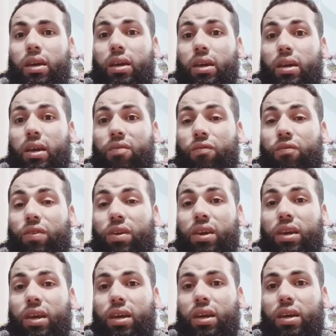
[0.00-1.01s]
كان في
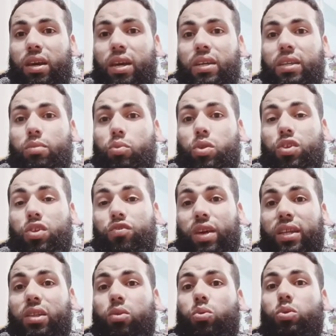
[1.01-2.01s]
احدى
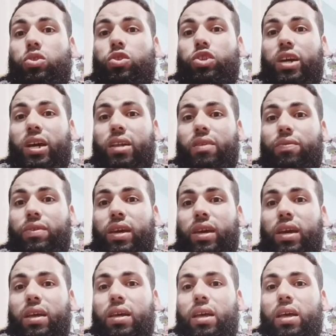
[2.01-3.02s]
المستشفيات اللي كنت شغال
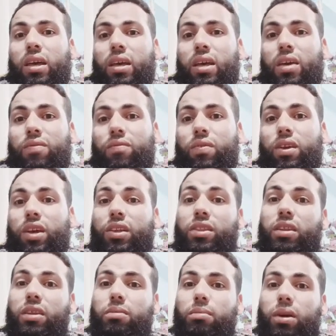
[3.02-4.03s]
فيها كان في
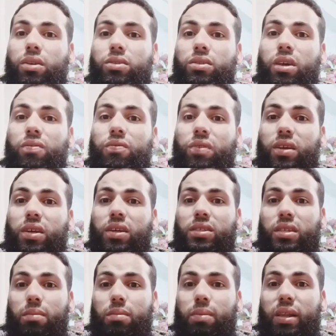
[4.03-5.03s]
اتنين مرضى في
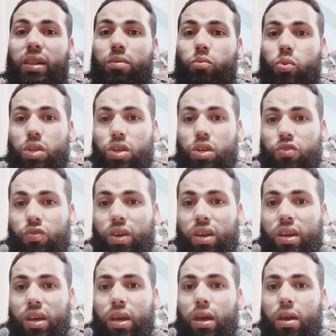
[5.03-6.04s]
استقبال المستشفى
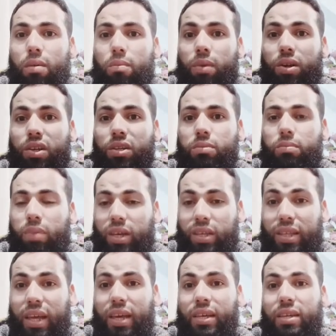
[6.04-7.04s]
مريض
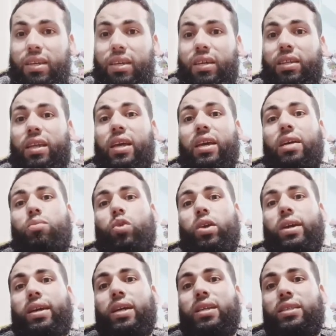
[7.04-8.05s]
محتاج عناية
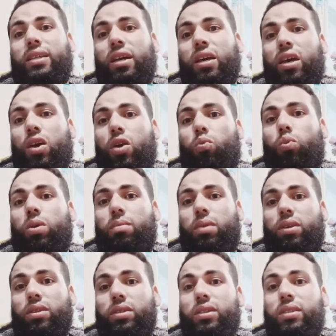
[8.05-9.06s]
مركزة
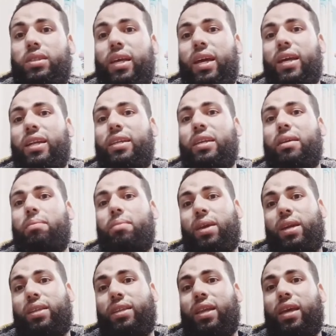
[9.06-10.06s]
والمريض التاني
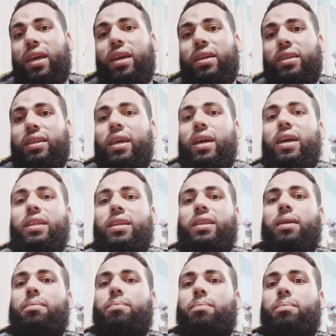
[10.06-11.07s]
محتاج نقل
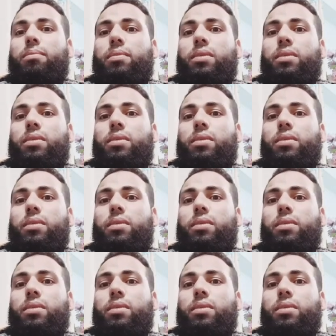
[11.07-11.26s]
دم